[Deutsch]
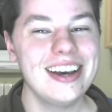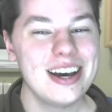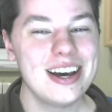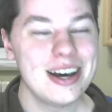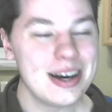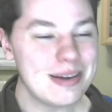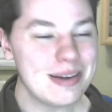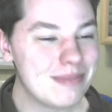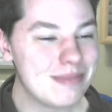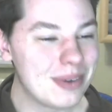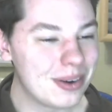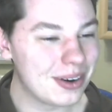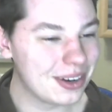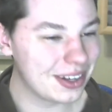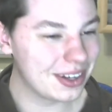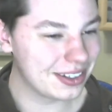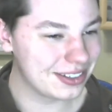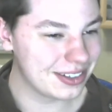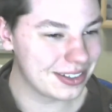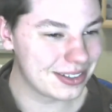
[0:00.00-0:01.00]
Boah,
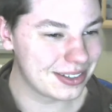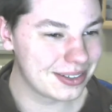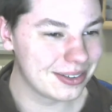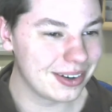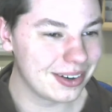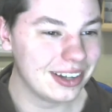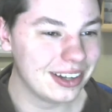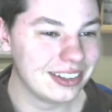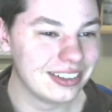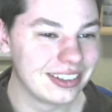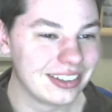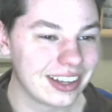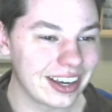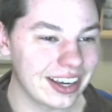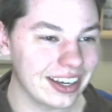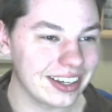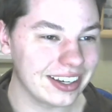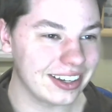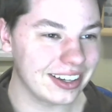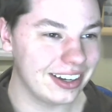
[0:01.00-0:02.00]
das ist so ein
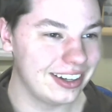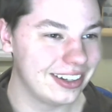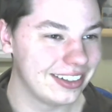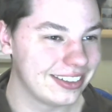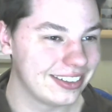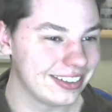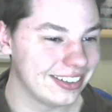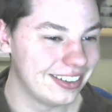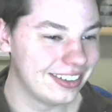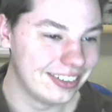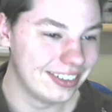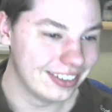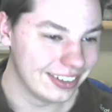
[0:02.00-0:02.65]
Dreck, Alter.